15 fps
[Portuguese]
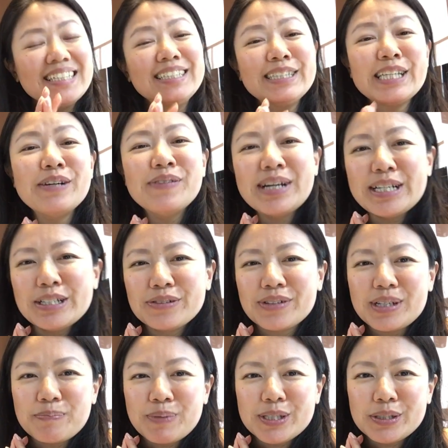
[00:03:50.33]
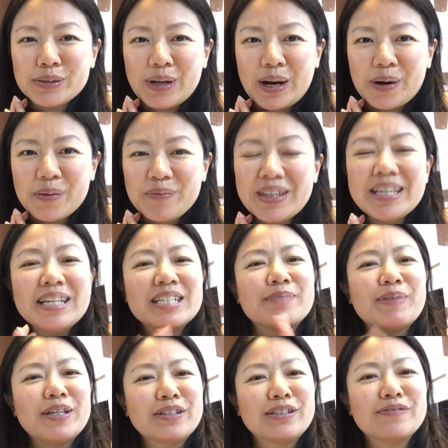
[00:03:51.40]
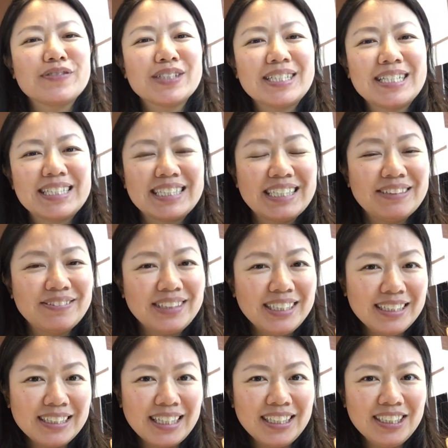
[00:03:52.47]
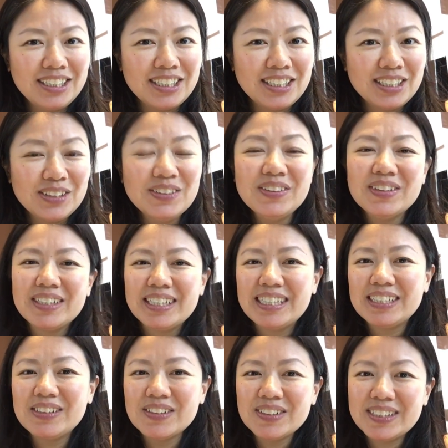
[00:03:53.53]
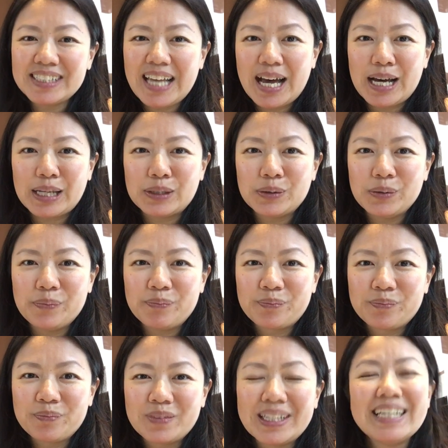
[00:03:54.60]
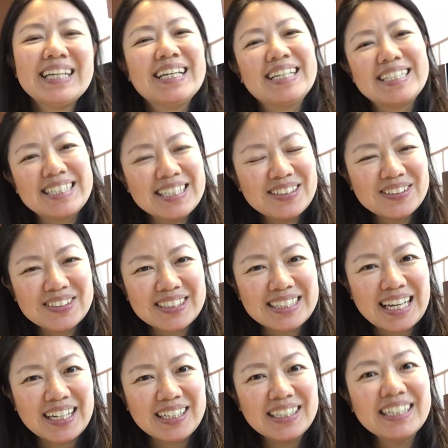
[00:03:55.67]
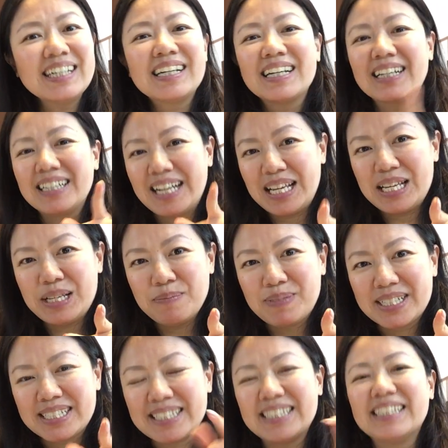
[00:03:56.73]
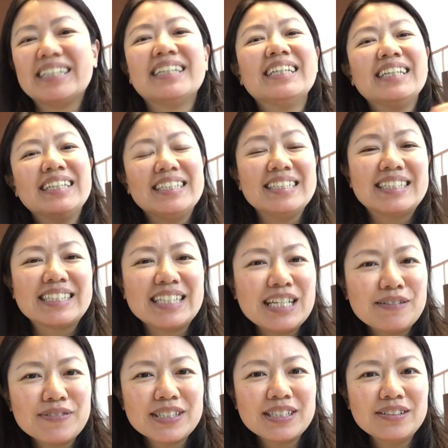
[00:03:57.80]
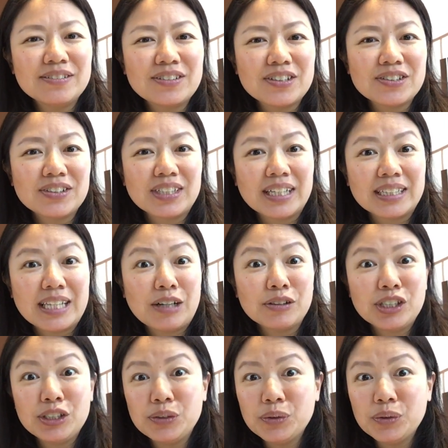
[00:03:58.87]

Então é isso aí, pessoal. Espero que vocês tenham entendido e gostado. Se gostar, lembra-se, Inscreva-se no nosso canal de